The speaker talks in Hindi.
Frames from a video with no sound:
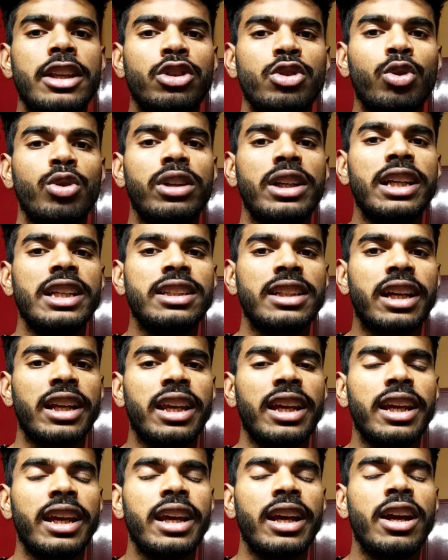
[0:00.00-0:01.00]
माइलस्टोन रीच
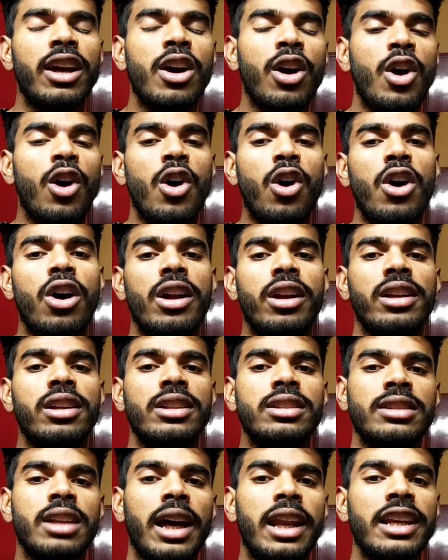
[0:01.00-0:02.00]
करेंगे और
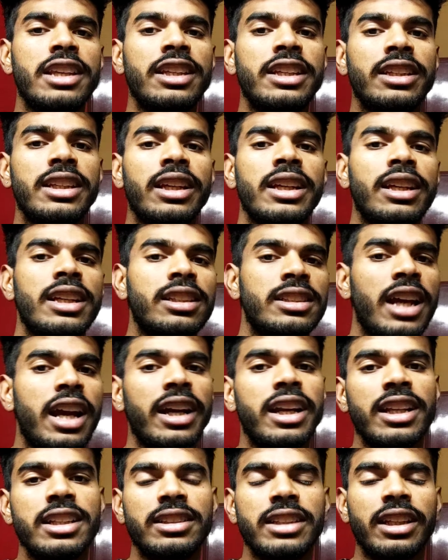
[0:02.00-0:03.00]
सारी चीजें
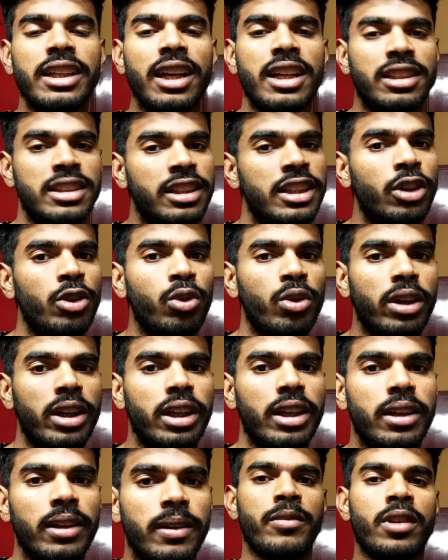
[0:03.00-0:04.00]
स्टार्टिंग से ही अच्छी होंगी